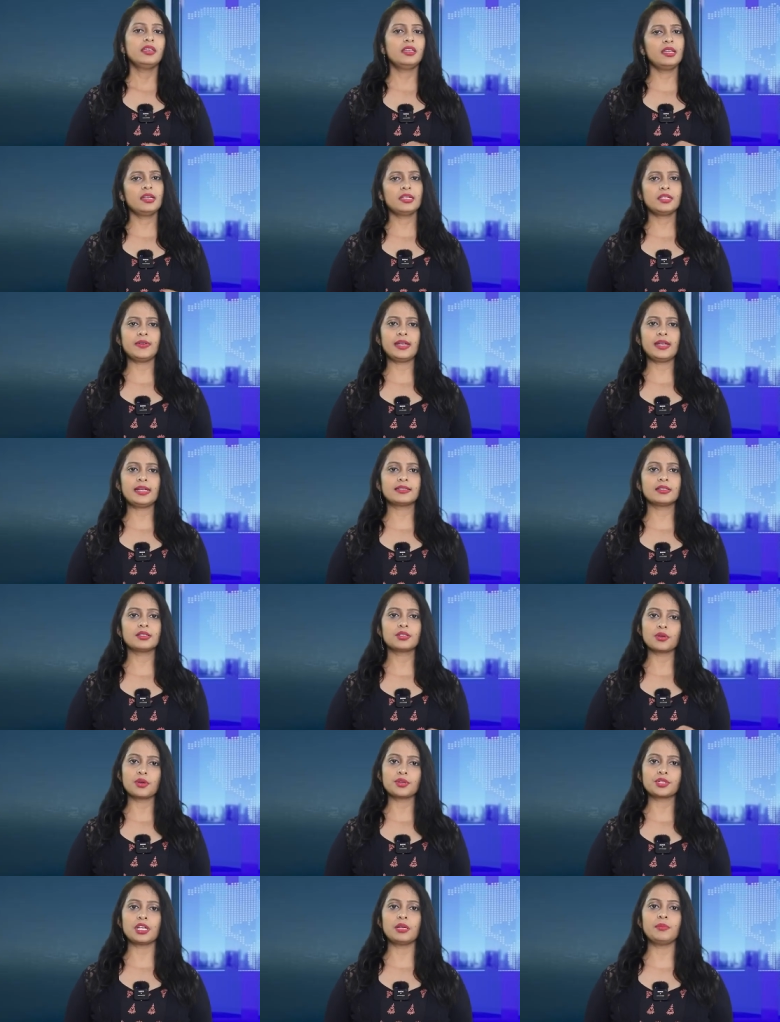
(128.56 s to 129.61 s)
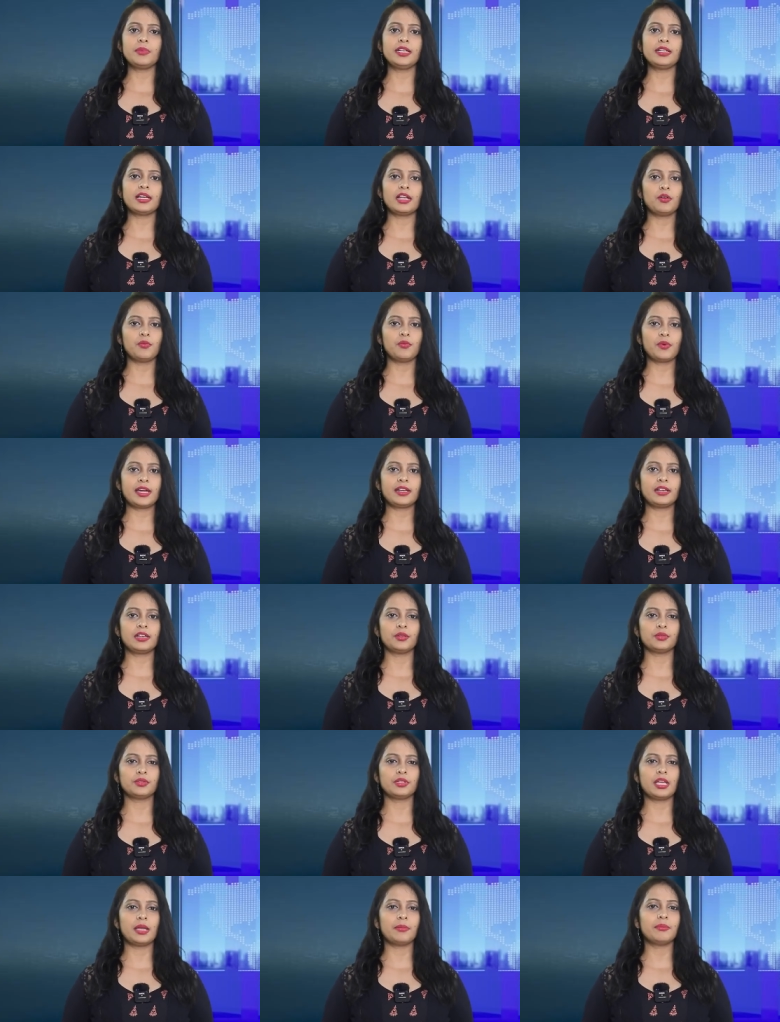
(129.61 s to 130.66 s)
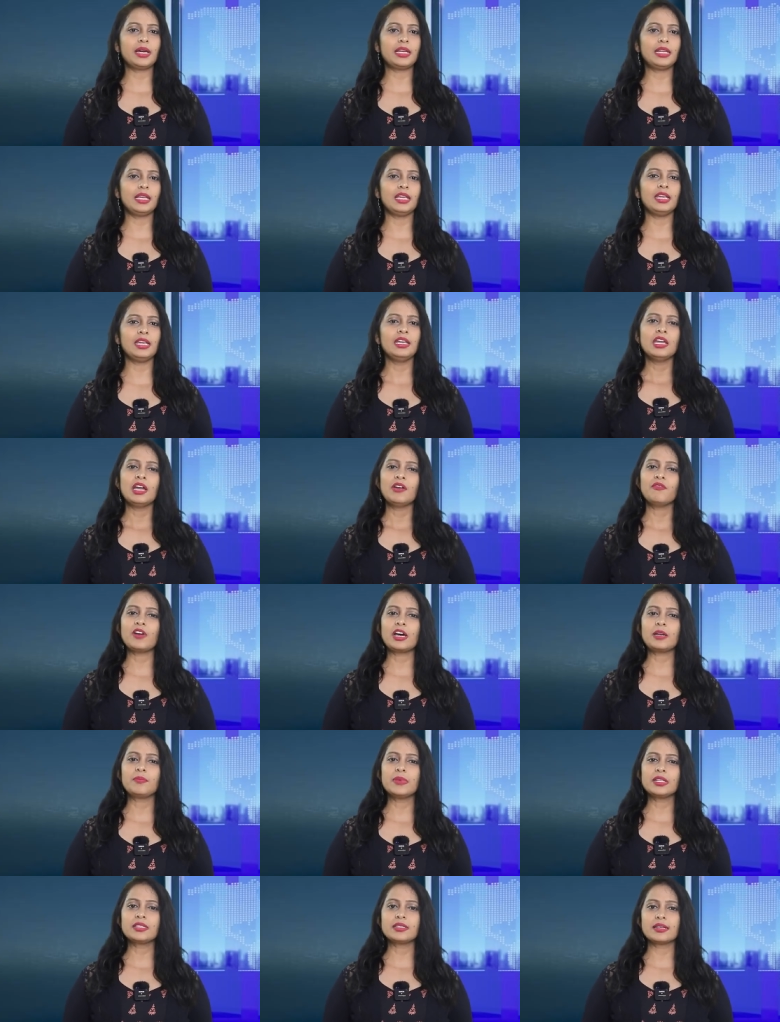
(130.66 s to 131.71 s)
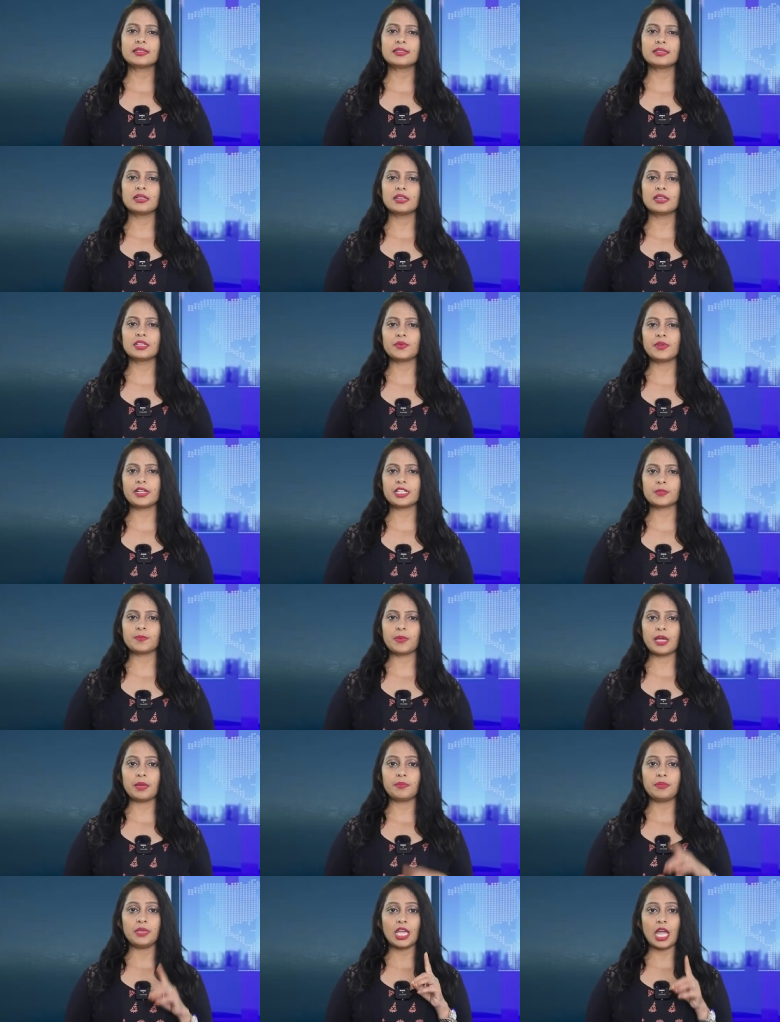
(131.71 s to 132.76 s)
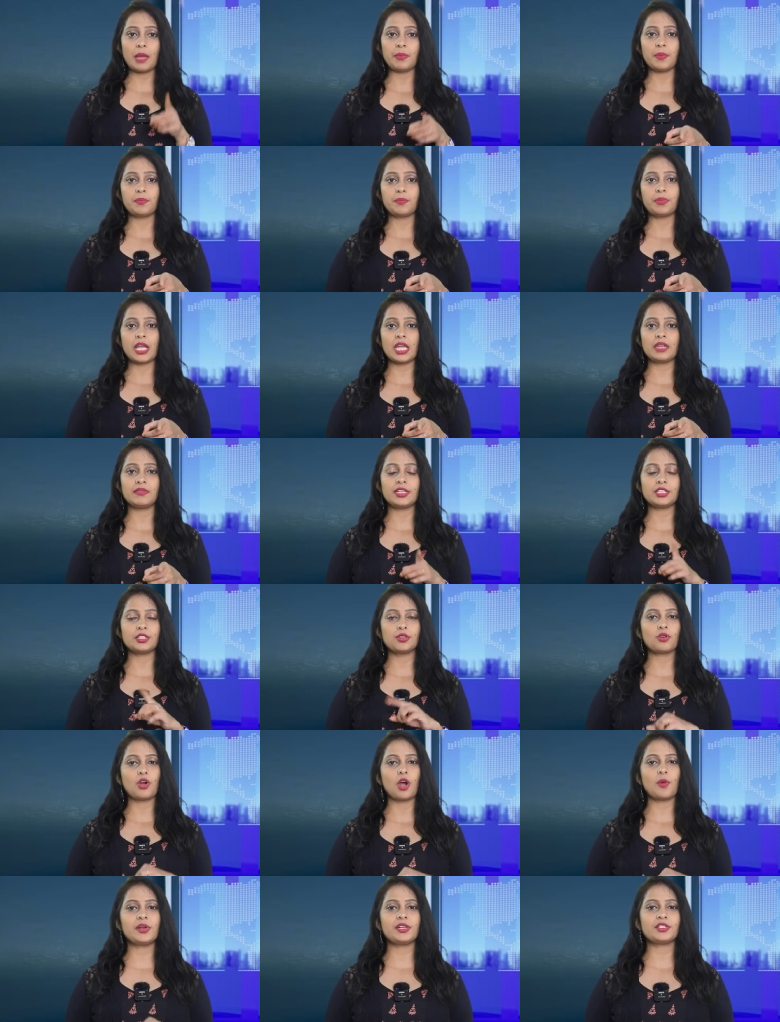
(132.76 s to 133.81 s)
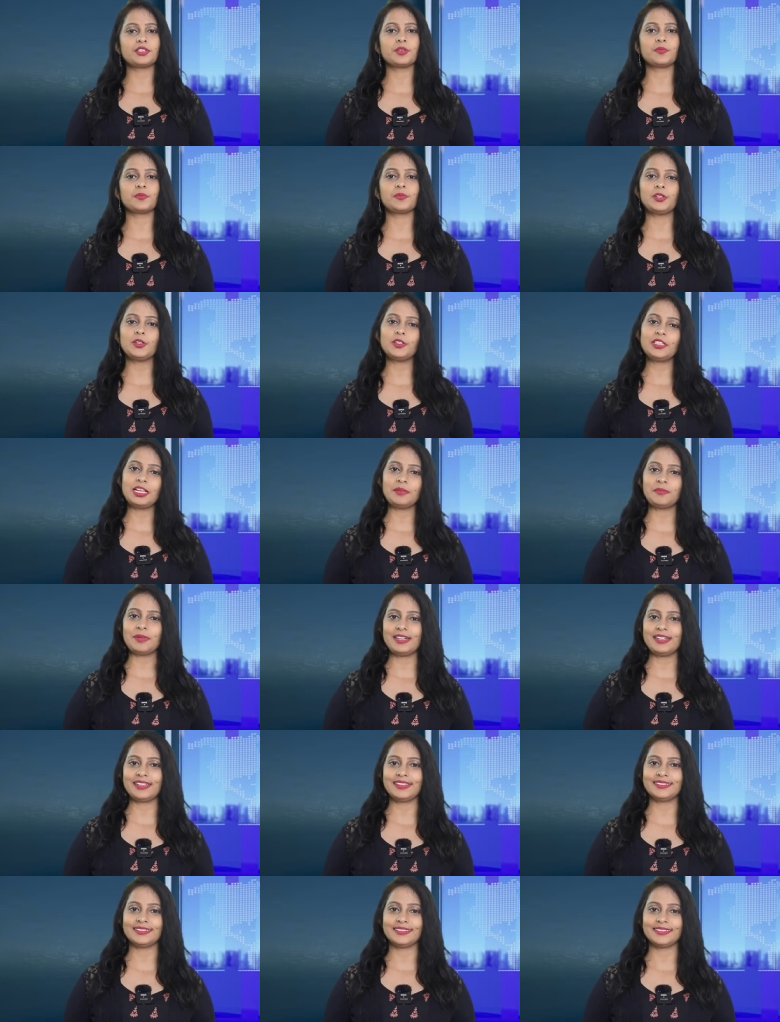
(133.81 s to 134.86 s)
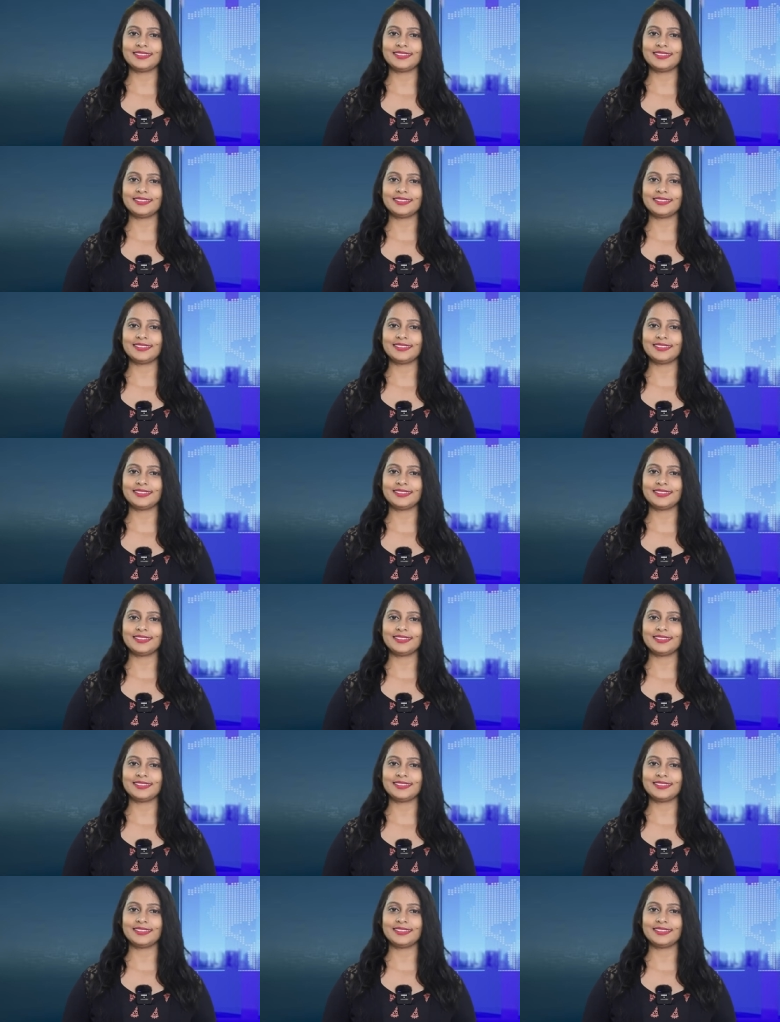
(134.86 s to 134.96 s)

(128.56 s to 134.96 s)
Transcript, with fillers: ఈ ట్వీట్స్ సోషల్ మీడియాలో వైరల్ అవుతున్నాయి మరి వర్మ చేసిన ట్వీట్స్పై మీ అభిప్రాయం ఏంటో కామెంట్స్ రూపంలో తెలపండి